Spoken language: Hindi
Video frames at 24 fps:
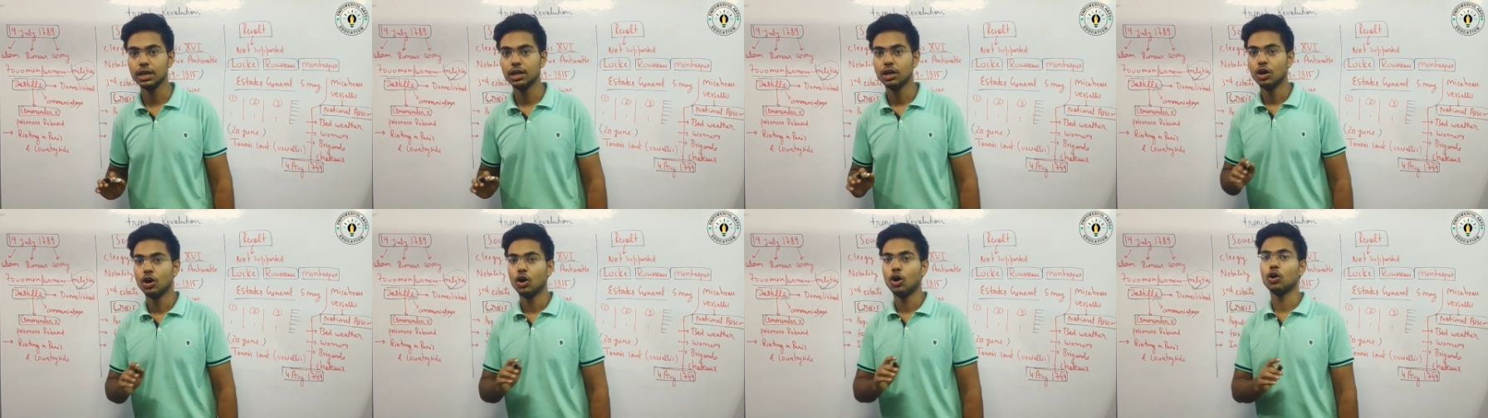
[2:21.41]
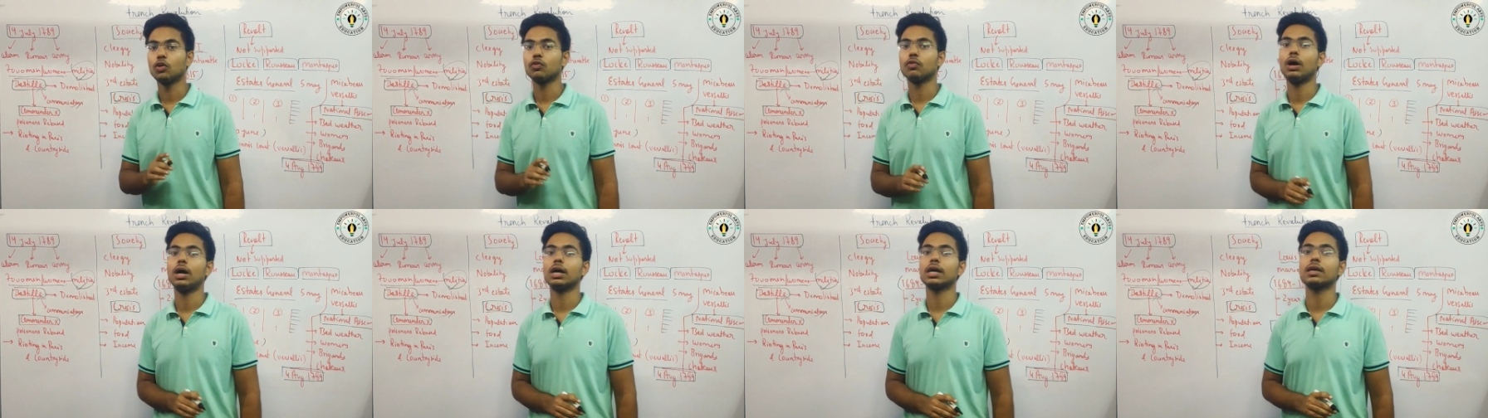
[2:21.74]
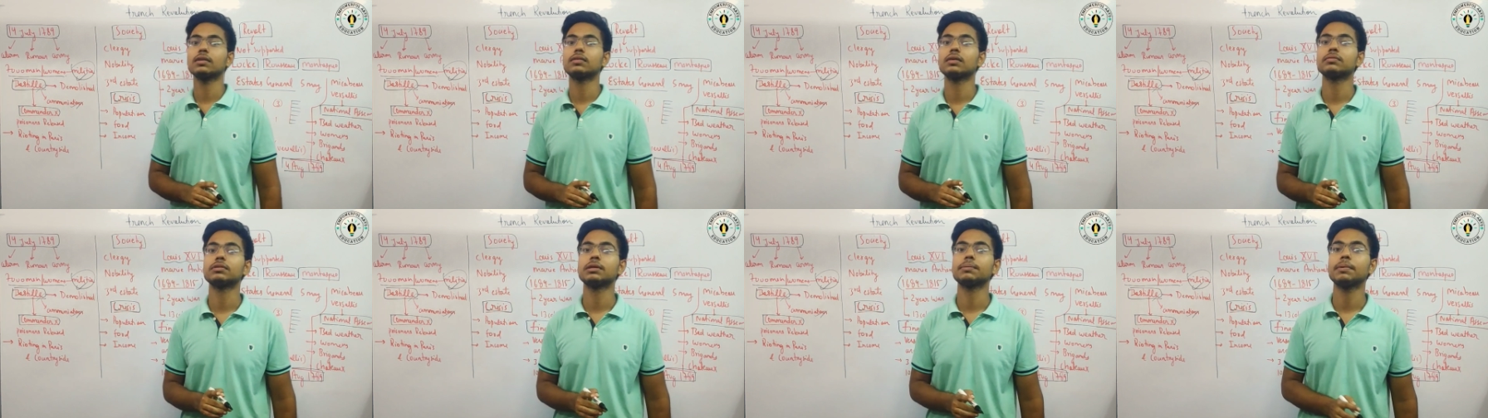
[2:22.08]
और वहाँ के
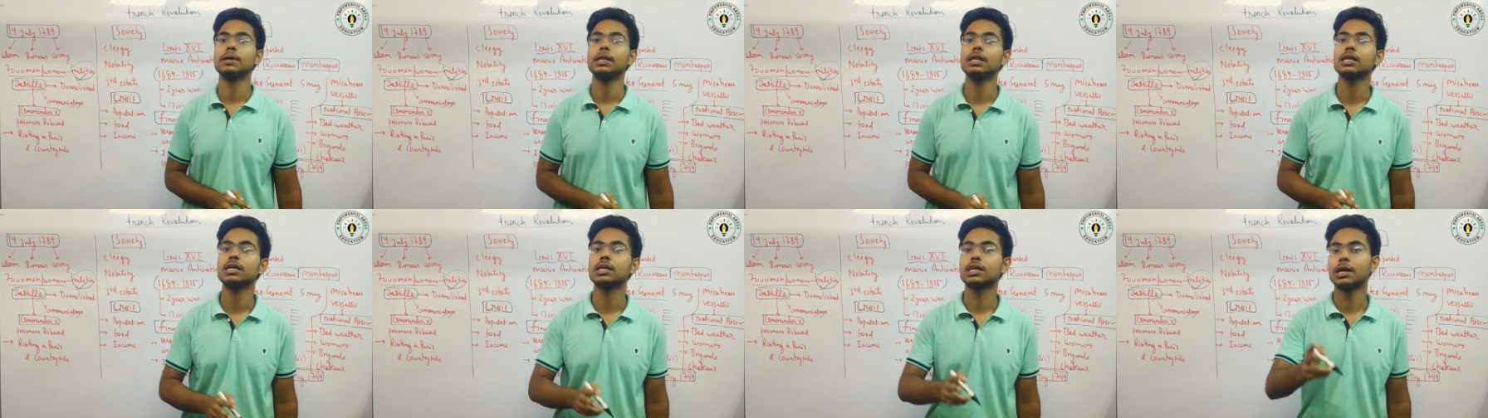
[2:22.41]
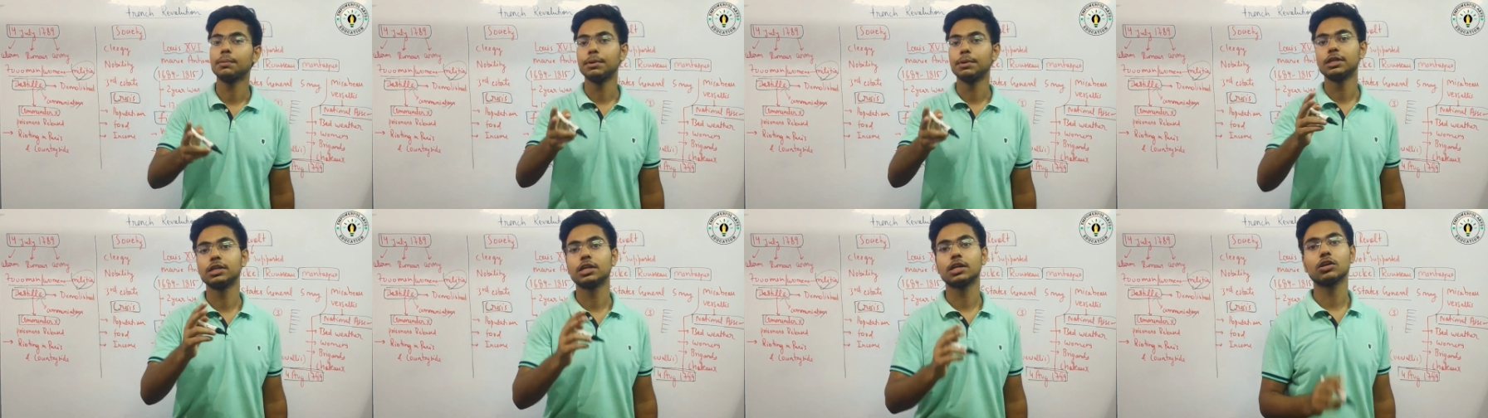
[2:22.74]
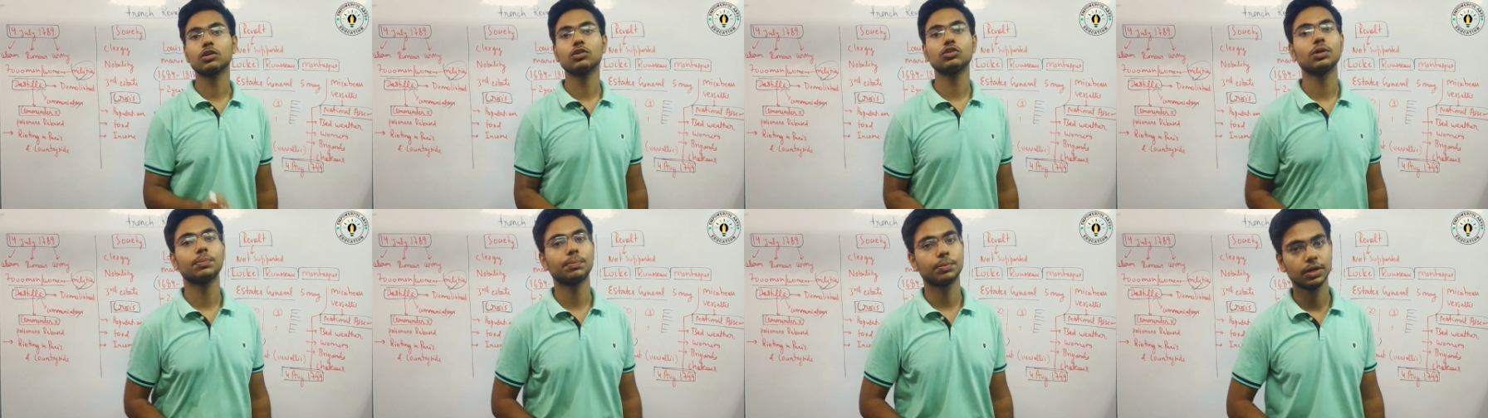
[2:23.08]
सबसे पहले कमांडर को
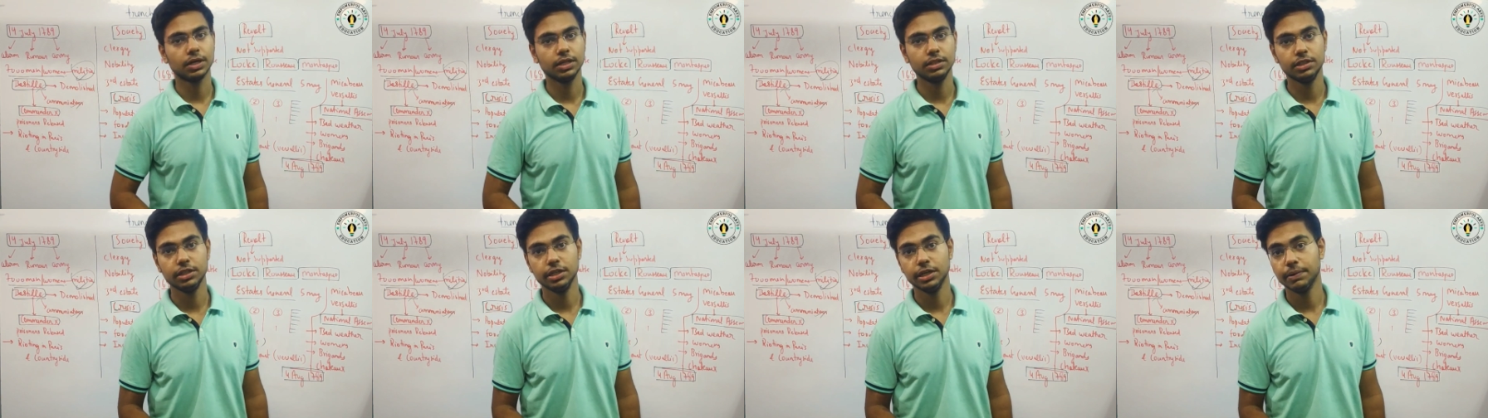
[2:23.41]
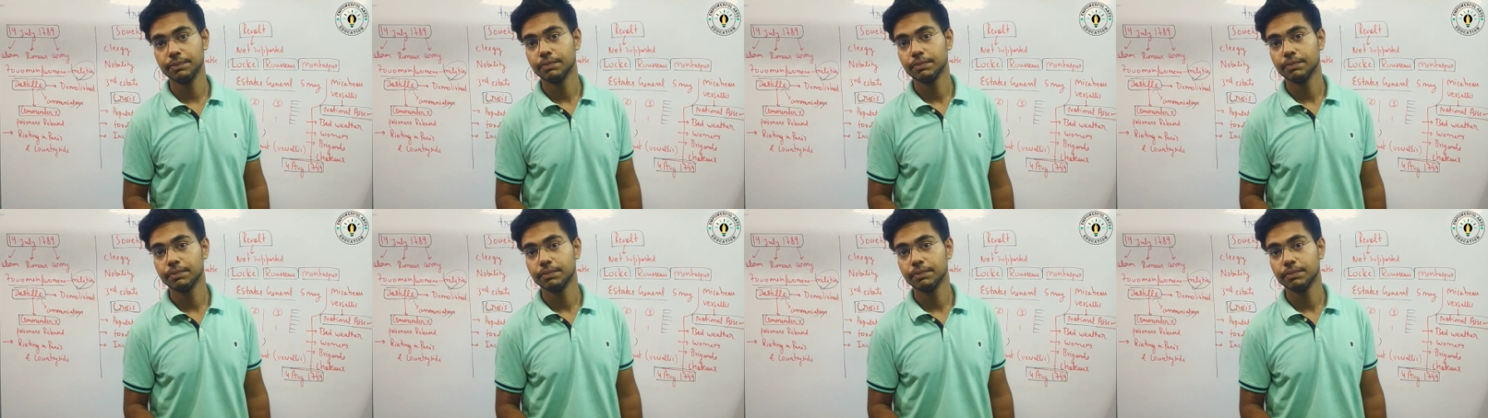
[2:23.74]
टपका दिया